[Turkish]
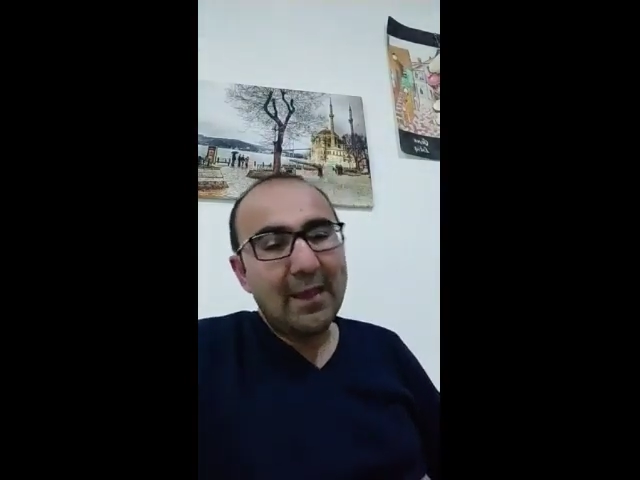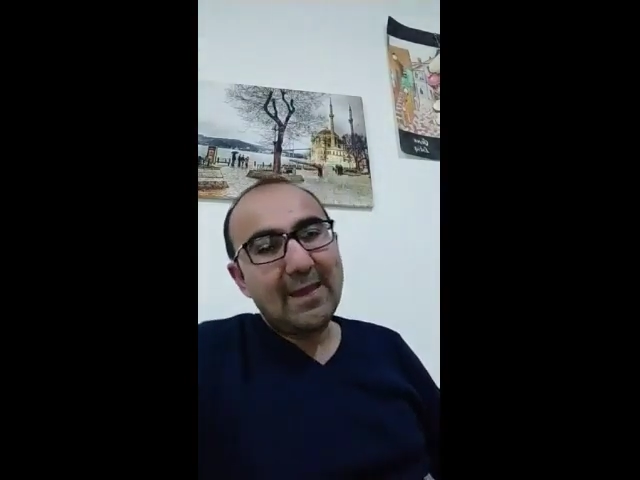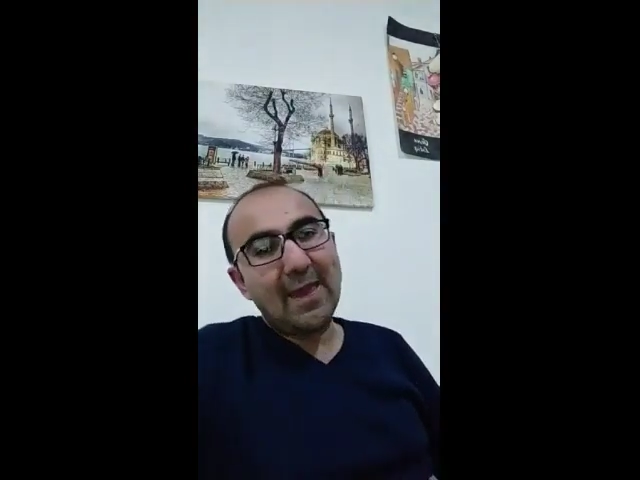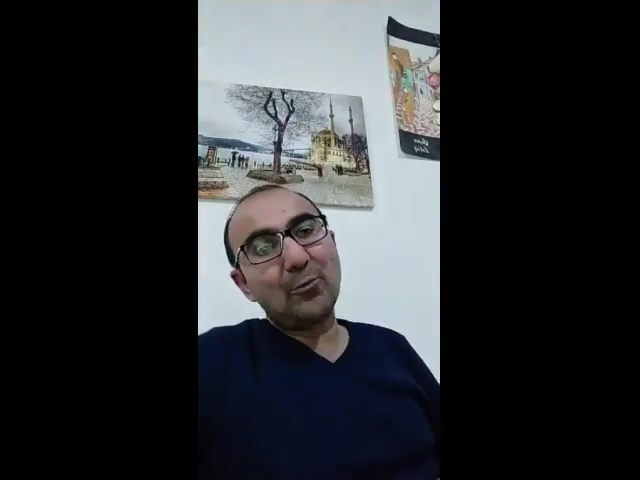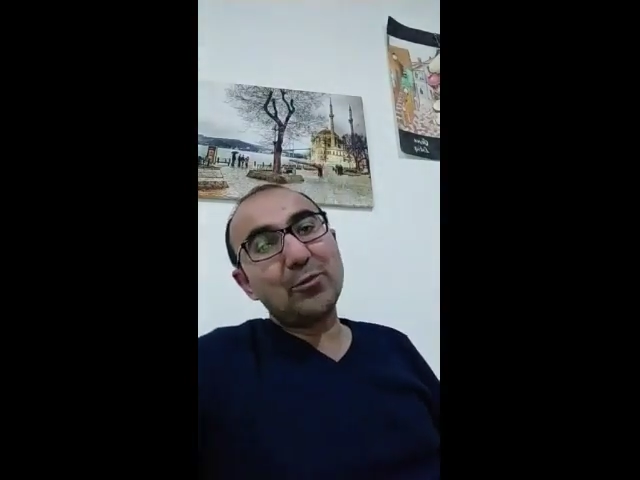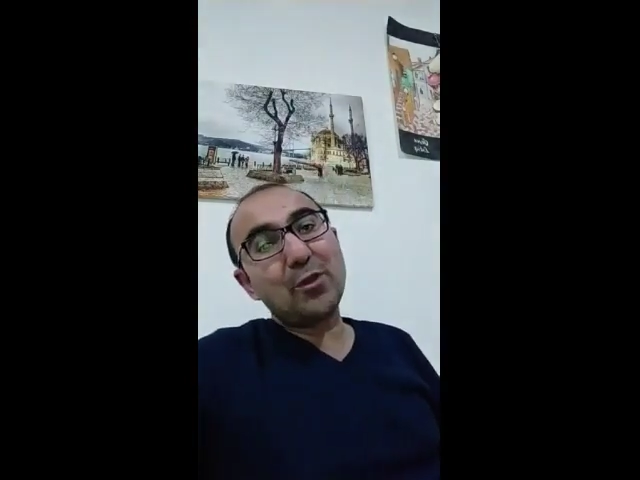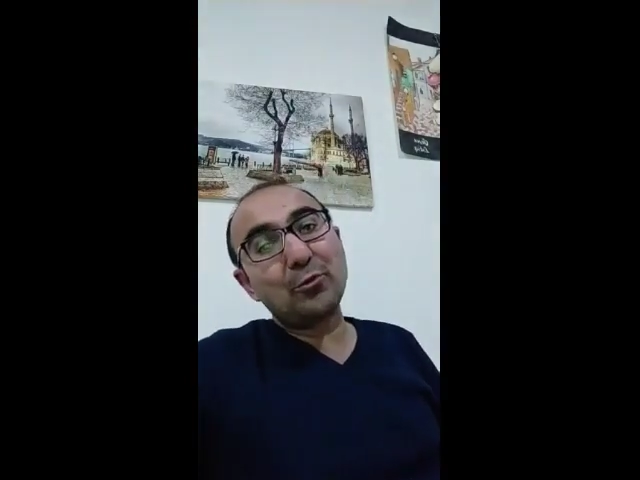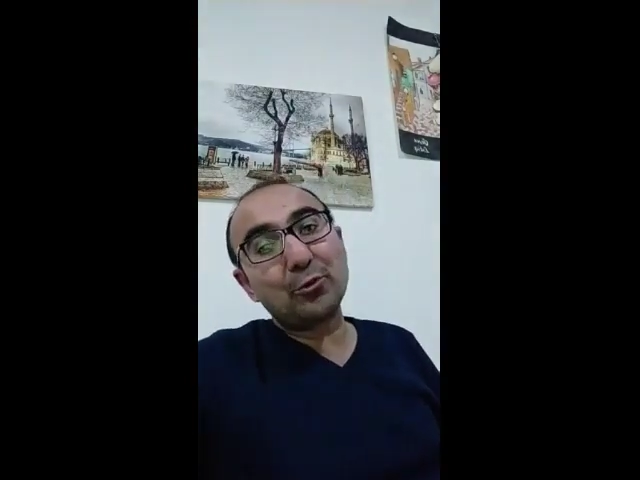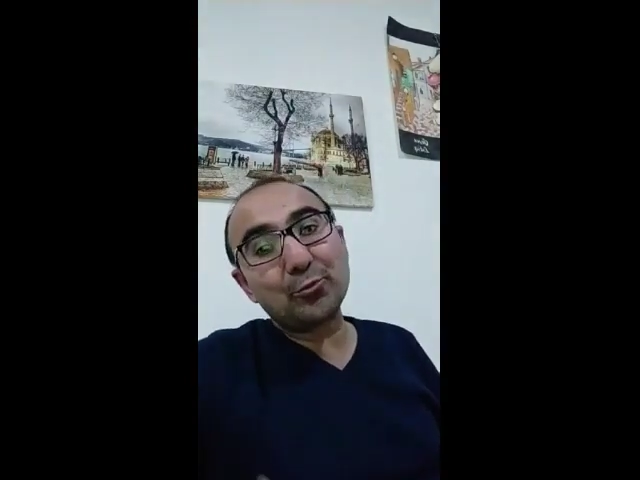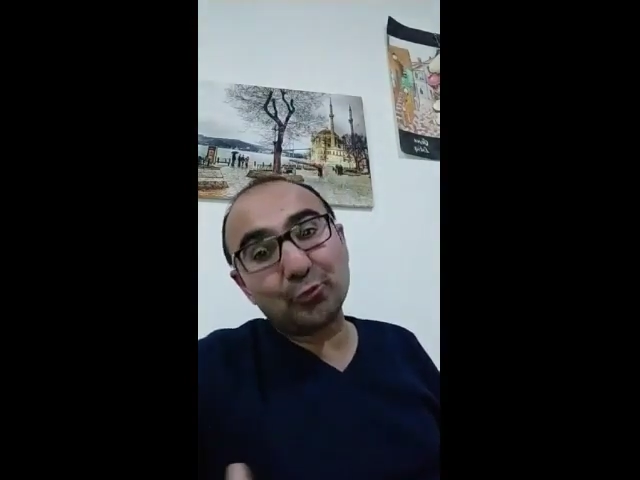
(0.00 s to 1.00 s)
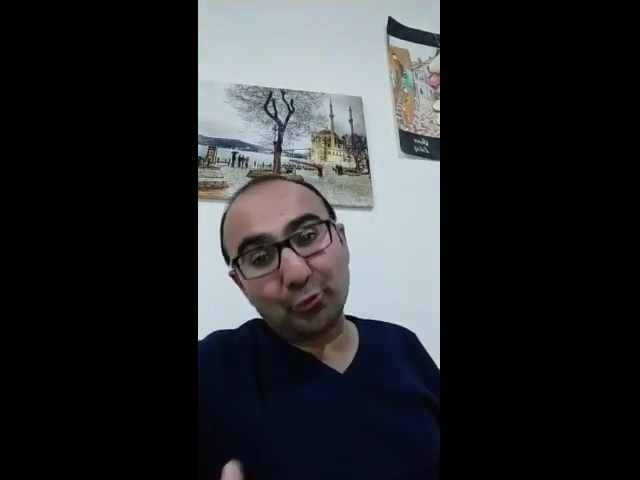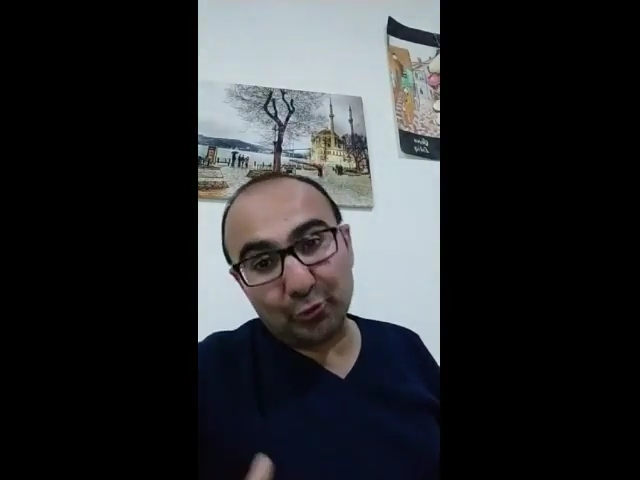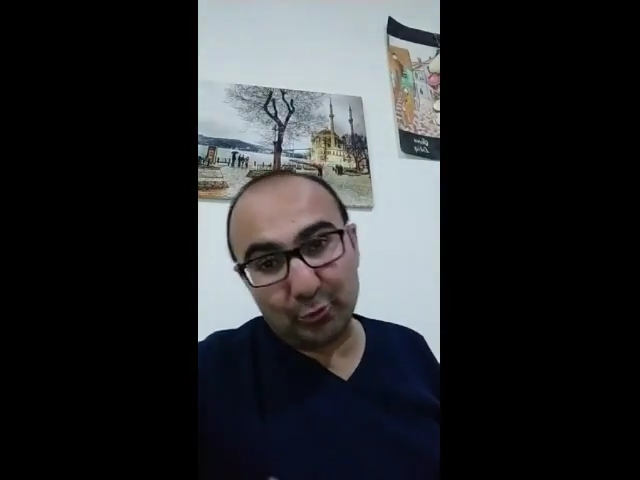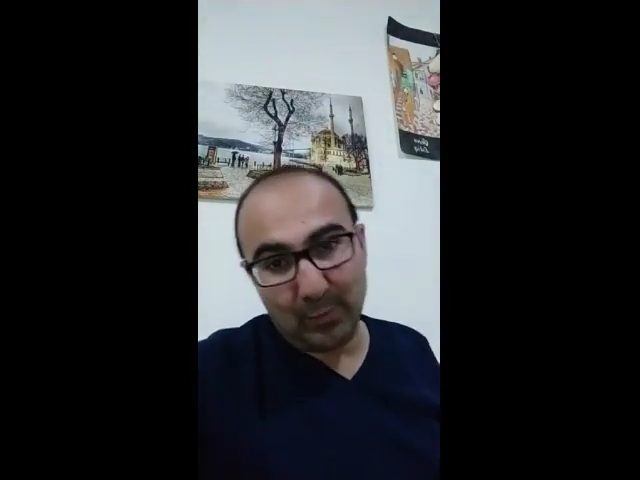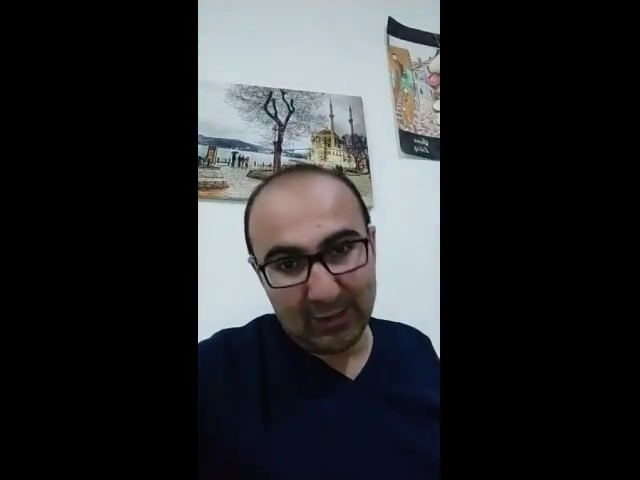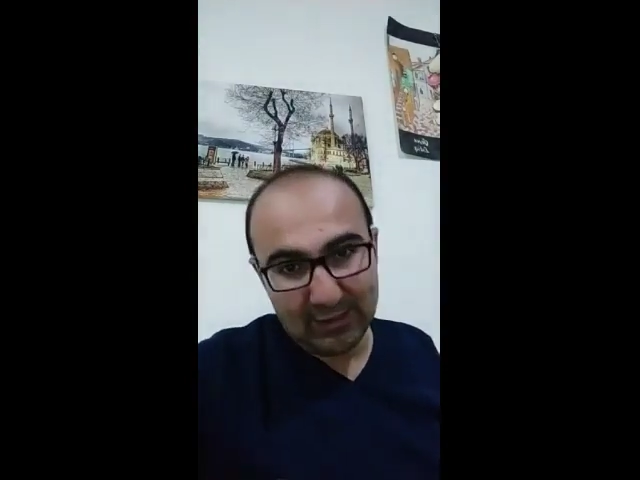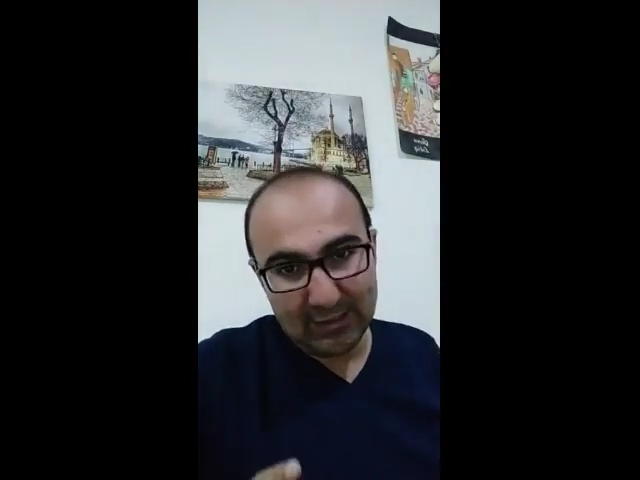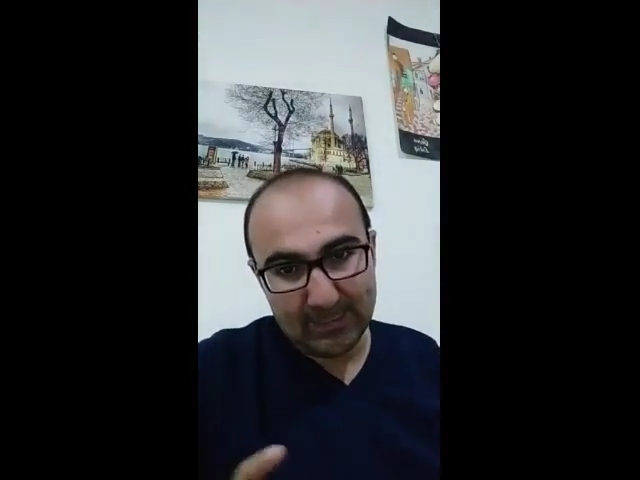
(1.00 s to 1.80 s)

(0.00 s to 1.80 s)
Yani burada yorum sorusu bak yeri